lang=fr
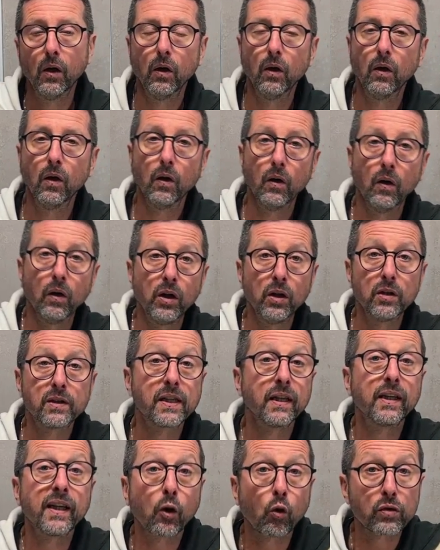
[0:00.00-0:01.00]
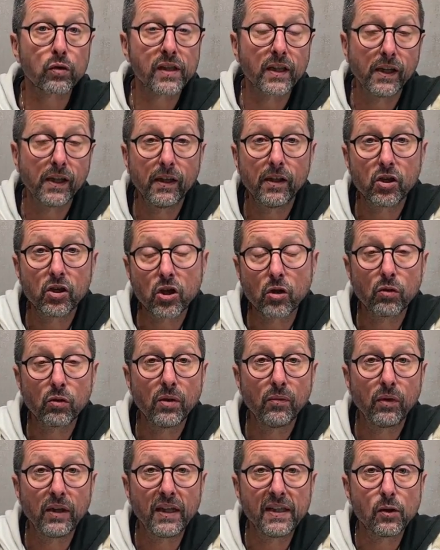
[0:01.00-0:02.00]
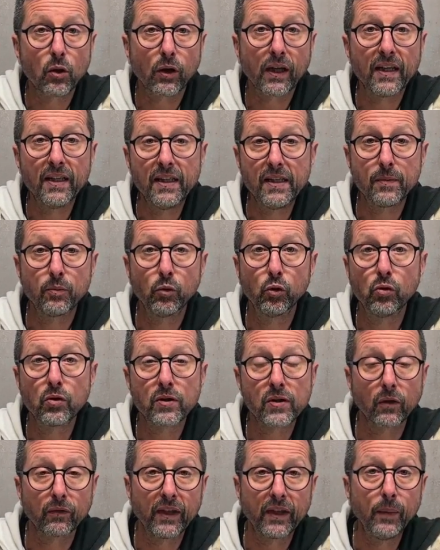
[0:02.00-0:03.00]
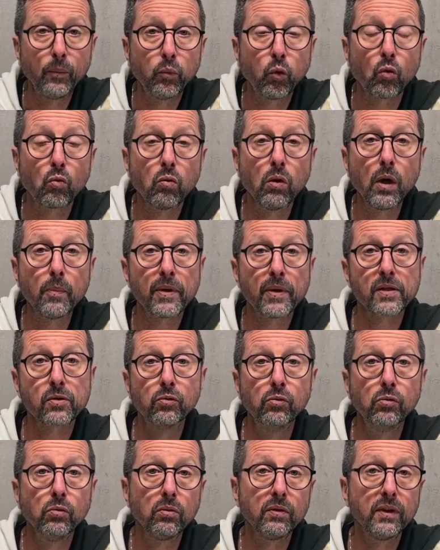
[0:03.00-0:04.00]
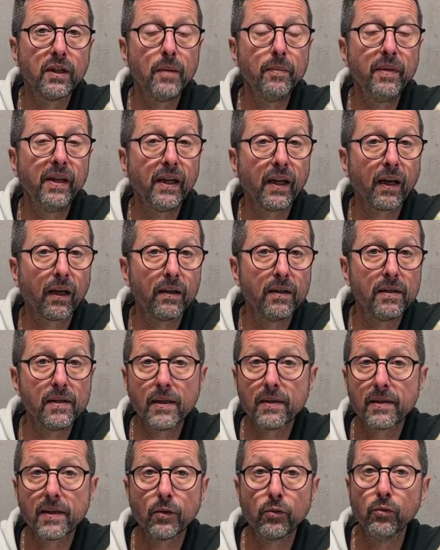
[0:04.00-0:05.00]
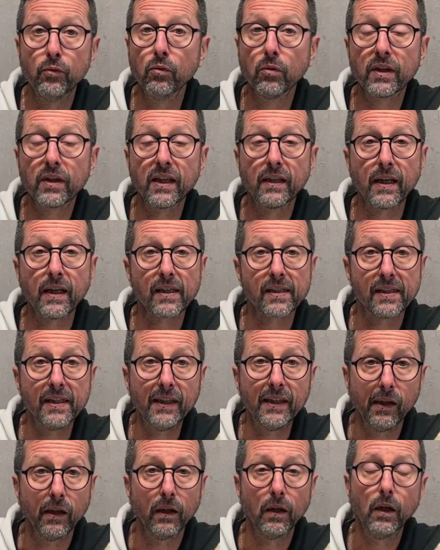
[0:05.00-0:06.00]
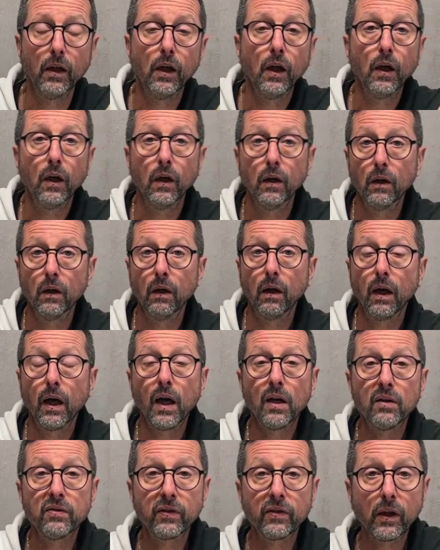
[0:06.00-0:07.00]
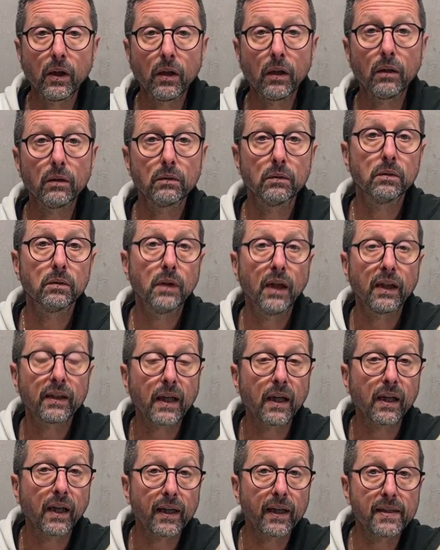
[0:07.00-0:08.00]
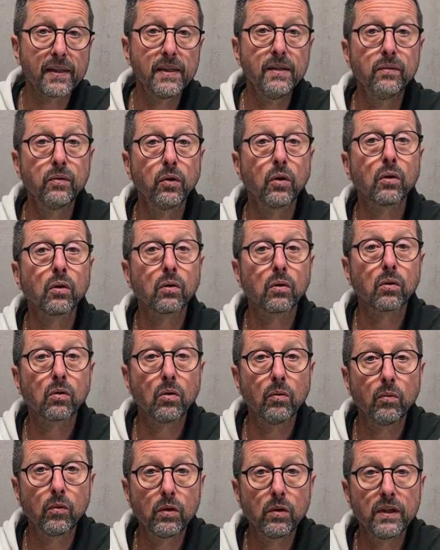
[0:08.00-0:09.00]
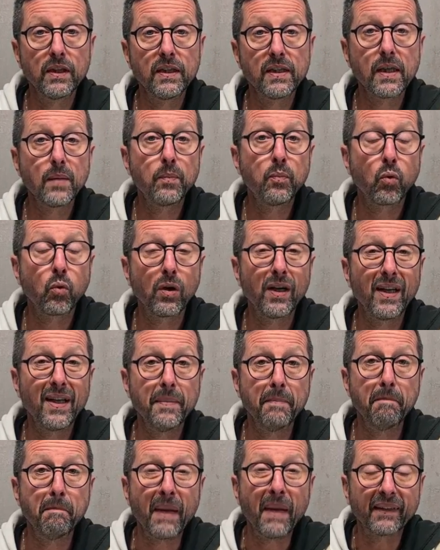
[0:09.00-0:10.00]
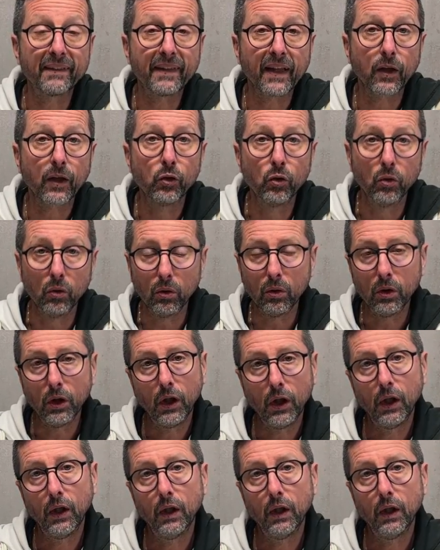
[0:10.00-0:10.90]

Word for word: Euh, c'est déconseillé déjà au niveau des organismes de santé. Pourquoi Parce qu'une eau déminéralisée, c'est une eau qui est acide. Euh, elle va être agressive, comme on le disait, pour les matériaux.